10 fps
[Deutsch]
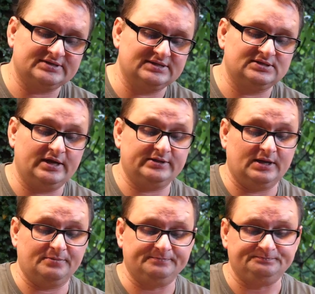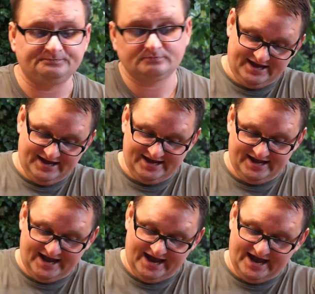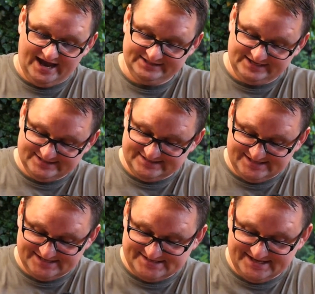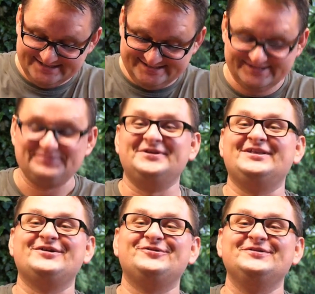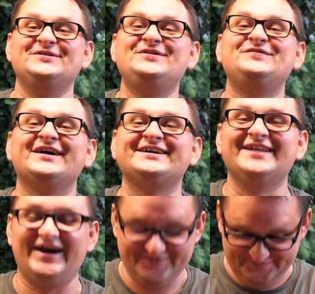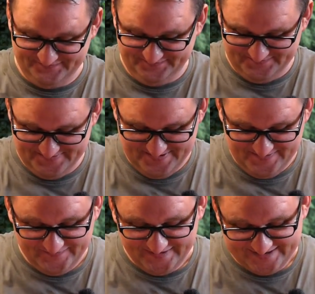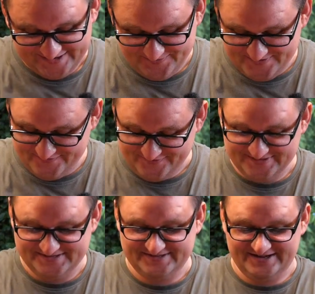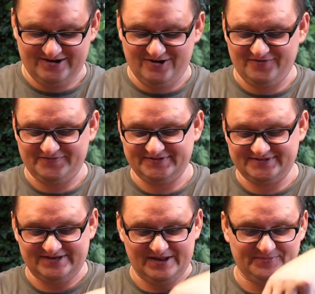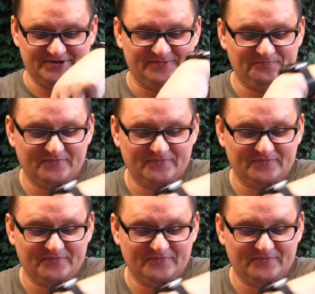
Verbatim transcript: ganz leicht ab. Ahn kann sich das Grinsen im Hintergrund nicht verkneifen, weil ich glaube, der freut sich da auch auf dieses Lamm hier.